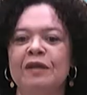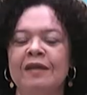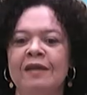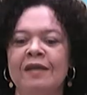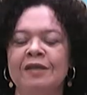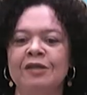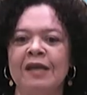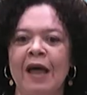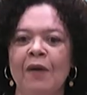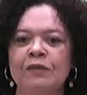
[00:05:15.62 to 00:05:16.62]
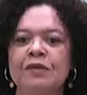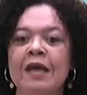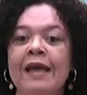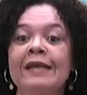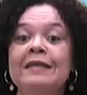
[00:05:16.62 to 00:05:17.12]
eh, de laudos
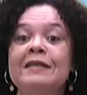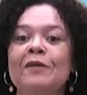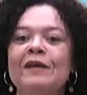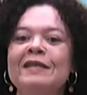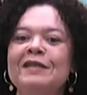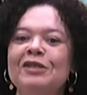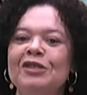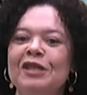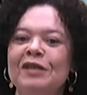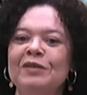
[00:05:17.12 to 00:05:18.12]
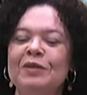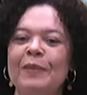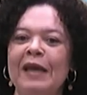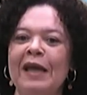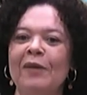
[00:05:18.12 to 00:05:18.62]
que são exigidos
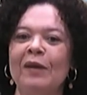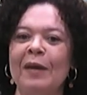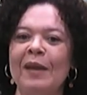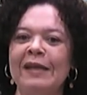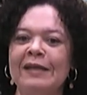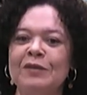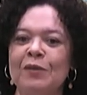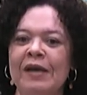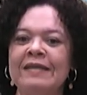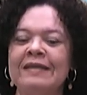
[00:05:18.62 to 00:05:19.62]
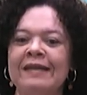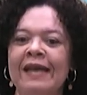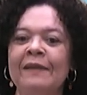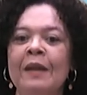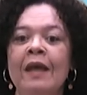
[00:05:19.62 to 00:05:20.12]
pelas regulamentações.
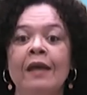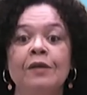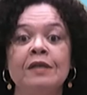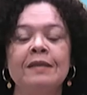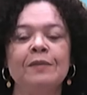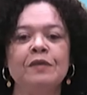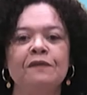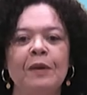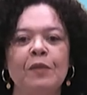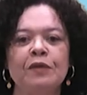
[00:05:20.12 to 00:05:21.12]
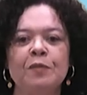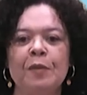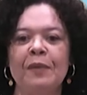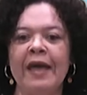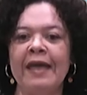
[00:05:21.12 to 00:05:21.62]
Né? Nós temos o famoso
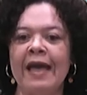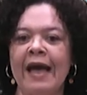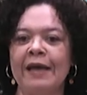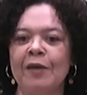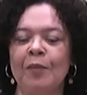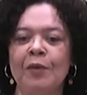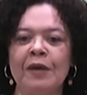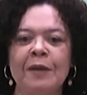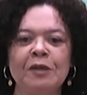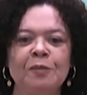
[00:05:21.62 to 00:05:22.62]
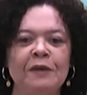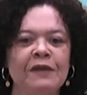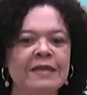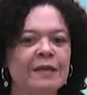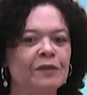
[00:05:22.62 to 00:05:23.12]
PPRA, que é o Programa de
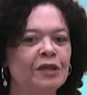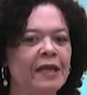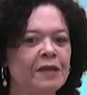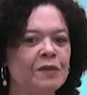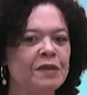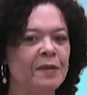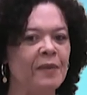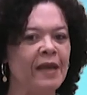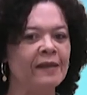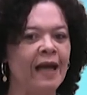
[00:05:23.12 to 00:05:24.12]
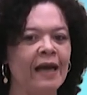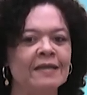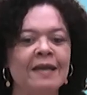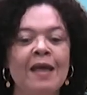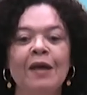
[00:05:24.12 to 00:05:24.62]
Prevenção de Riscos
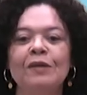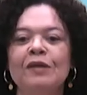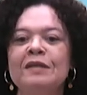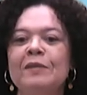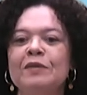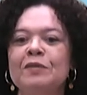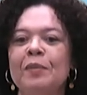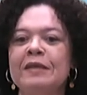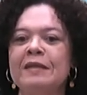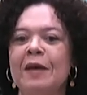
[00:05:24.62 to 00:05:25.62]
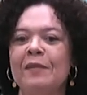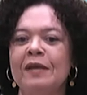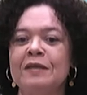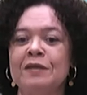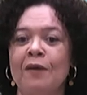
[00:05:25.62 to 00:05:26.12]
Ambientais, nós temos o
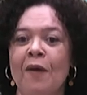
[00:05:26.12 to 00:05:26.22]
PCMSO,